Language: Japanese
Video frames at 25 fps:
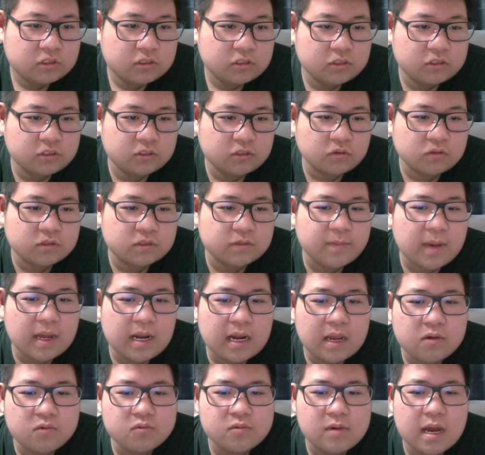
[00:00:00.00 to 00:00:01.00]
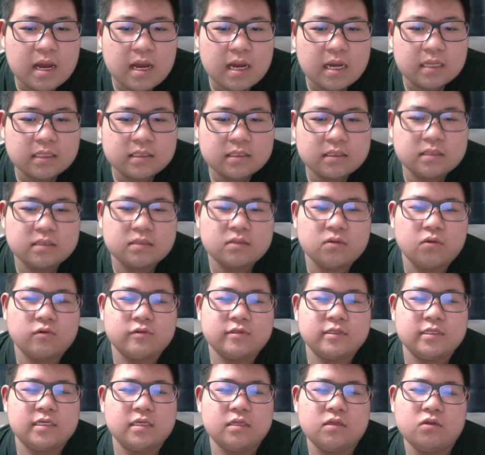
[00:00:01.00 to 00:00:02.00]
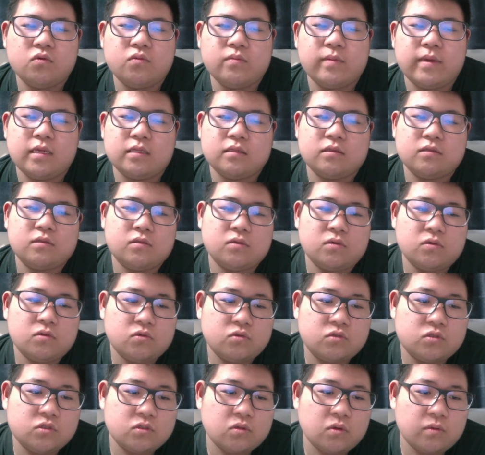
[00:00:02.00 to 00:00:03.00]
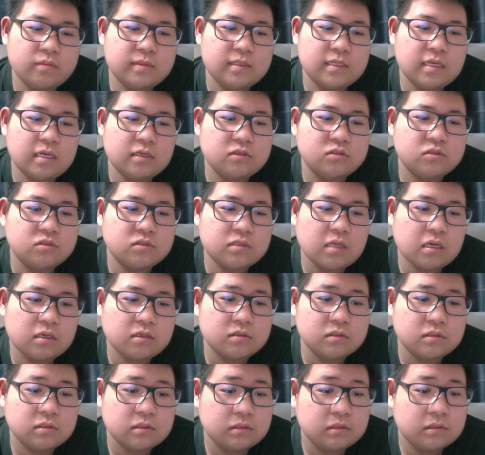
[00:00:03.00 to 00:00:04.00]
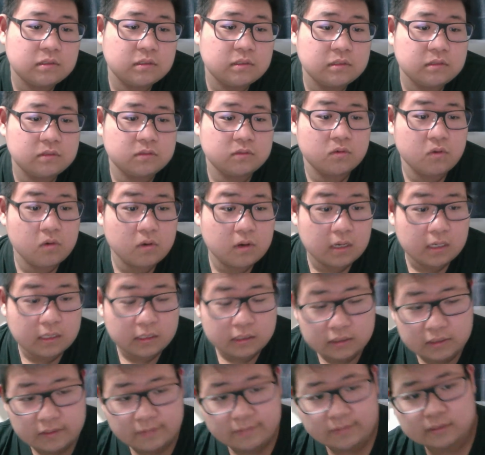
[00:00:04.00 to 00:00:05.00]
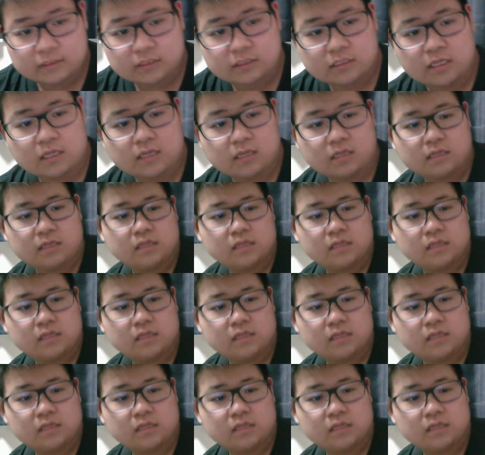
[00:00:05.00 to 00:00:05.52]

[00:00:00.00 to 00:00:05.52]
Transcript: クソつまらんわっておにぎりうめえっていう宇都宮裕太くんっていう子から来てますね。